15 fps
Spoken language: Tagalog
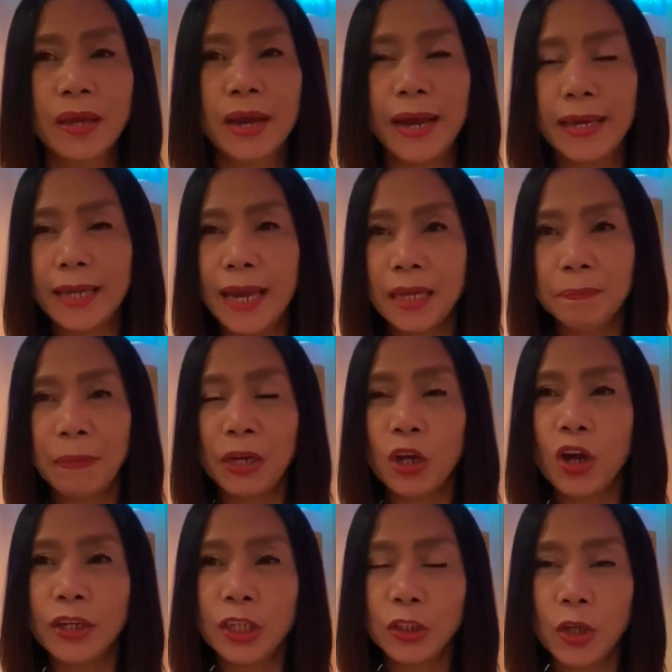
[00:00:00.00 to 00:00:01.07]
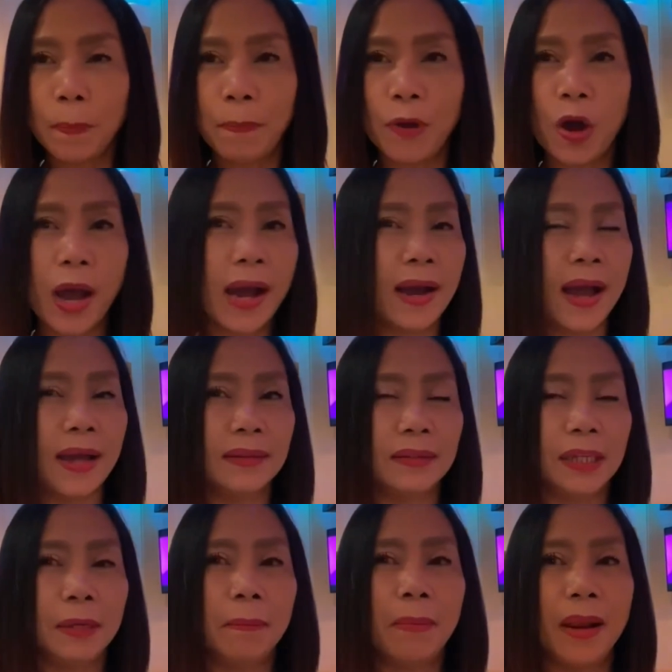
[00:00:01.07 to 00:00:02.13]
Ayan, panoorin nyo po ang
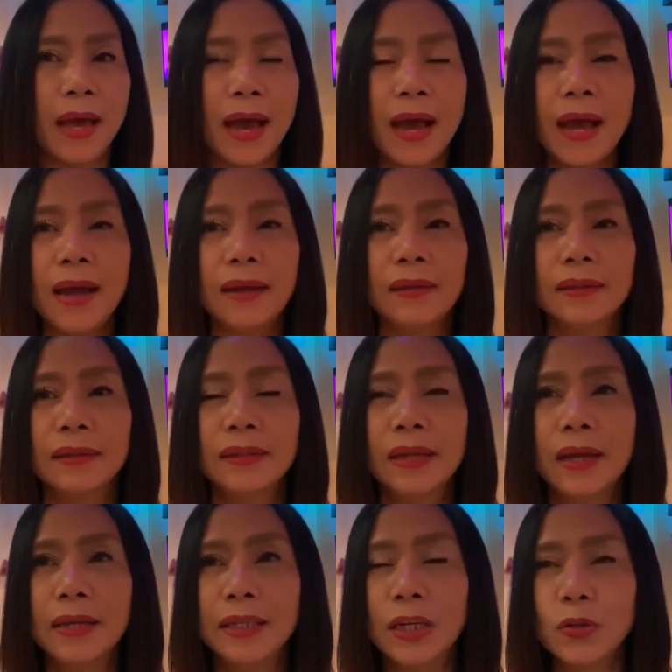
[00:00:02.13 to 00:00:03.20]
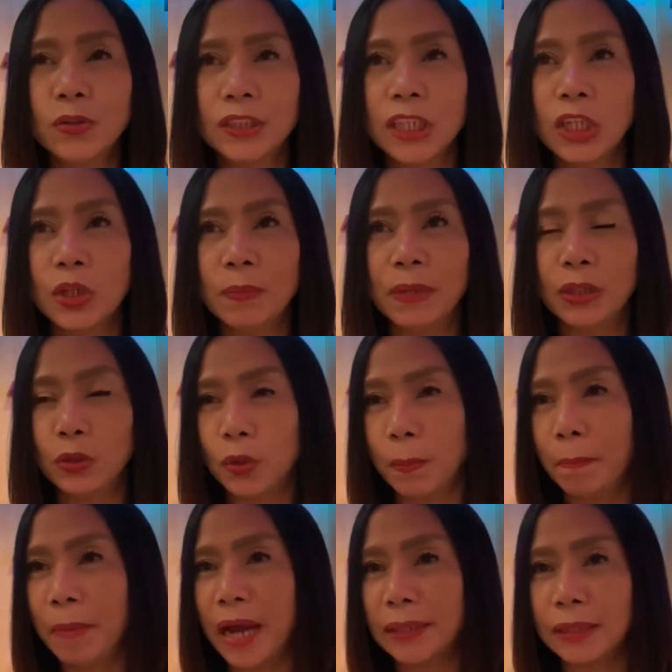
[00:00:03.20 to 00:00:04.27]
ating vlog na kung sino man
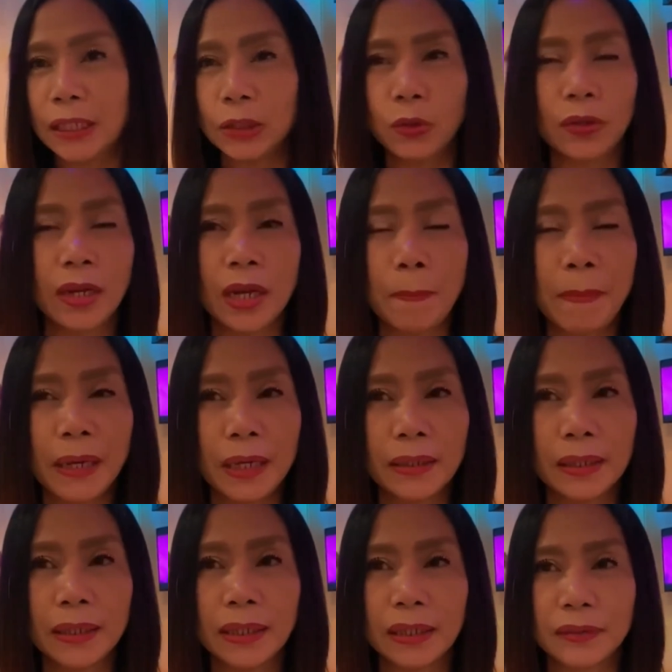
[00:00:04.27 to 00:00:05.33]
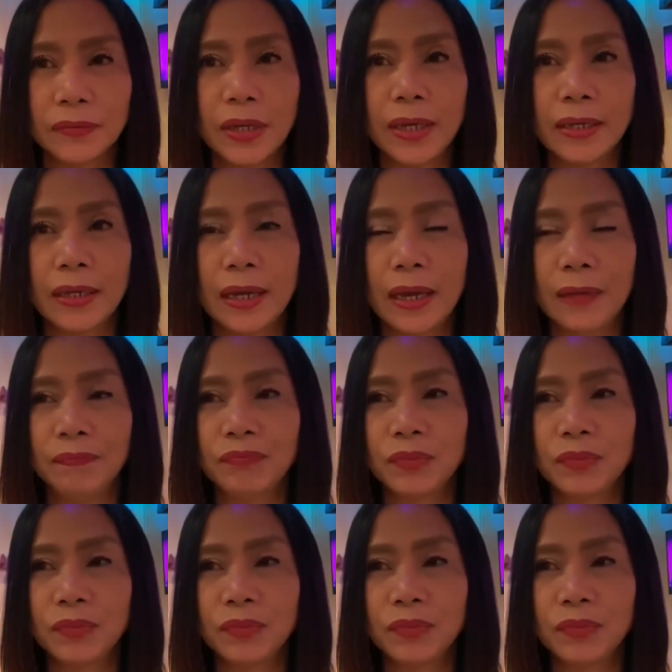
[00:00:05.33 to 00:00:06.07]
tong batang to na napakagaling. Ayan.